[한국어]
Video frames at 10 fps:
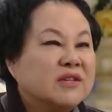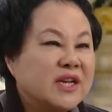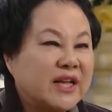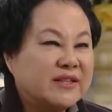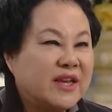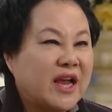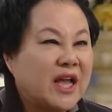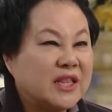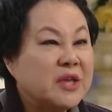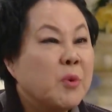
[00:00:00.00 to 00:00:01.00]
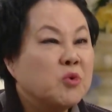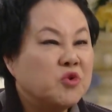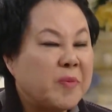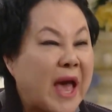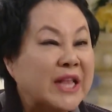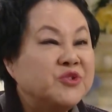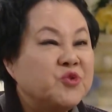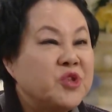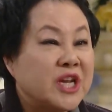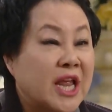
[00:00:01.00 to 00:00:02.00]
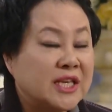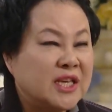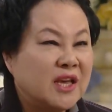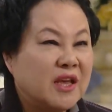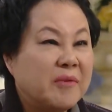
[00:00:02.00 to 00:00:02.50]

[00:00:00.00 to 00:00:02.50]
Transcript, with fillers: 예은이 같은 애가 티모그룹의 안주인이라니